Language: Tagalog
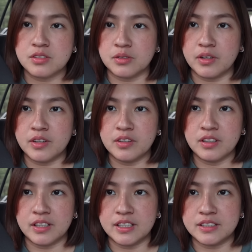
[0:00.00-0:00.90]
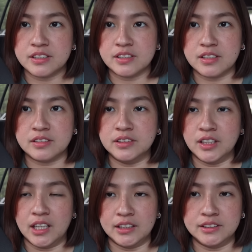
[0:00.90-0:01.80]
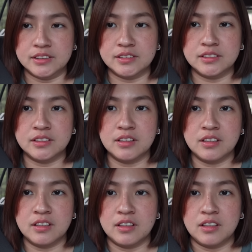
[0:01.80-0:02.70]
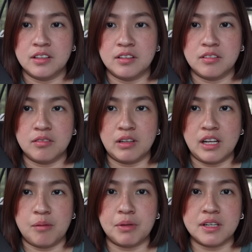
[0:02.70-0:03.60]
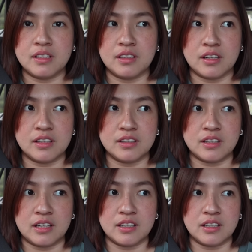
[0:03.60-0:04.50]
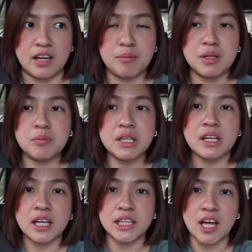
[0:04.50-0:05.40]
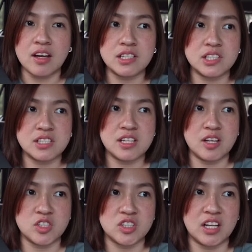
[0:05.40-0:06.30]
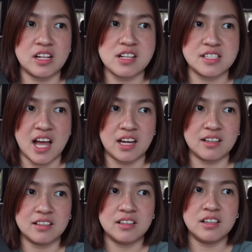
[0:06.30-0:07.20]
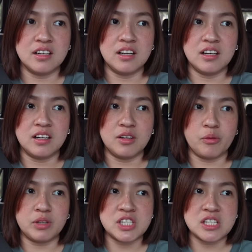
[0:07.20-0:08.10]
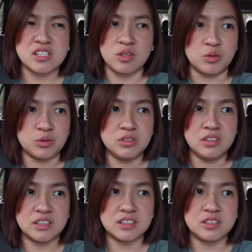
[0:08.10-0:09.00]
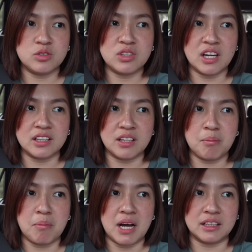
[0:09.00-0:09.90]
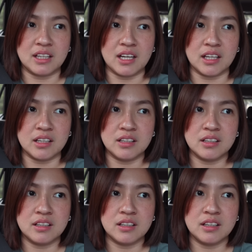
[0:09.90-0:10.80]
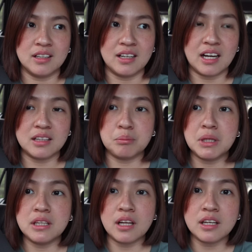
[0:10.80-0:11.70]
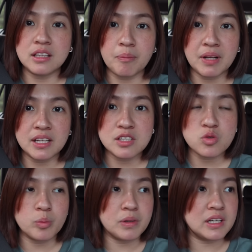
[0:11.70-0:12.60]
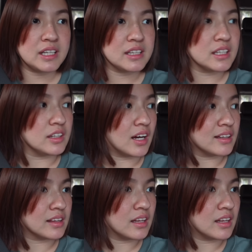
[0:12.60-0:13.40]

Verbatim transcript: So, ayan guys, still none. Wala pa rin nakita. I mean, may nakita, gestational sac. Which is good, kasi dun ata yung bata eh. At may nakita pala na super liit na dot.